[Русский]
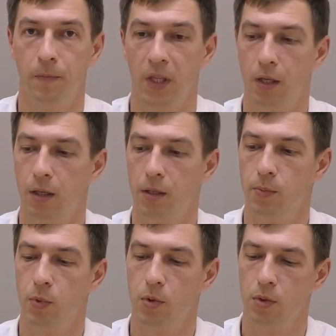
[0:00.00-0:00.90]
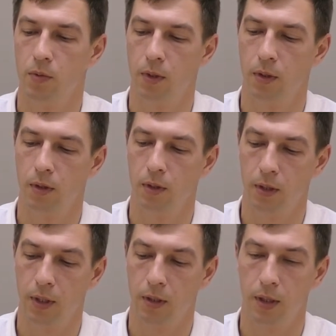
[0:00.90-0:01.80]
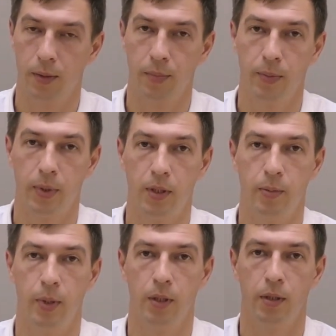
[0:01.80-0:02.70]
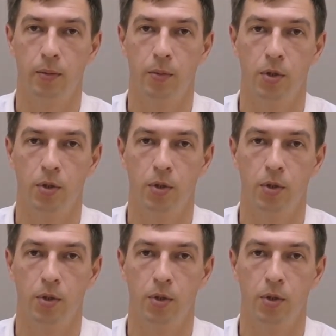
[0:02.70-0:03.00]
Я использовал LED-лампы потреблением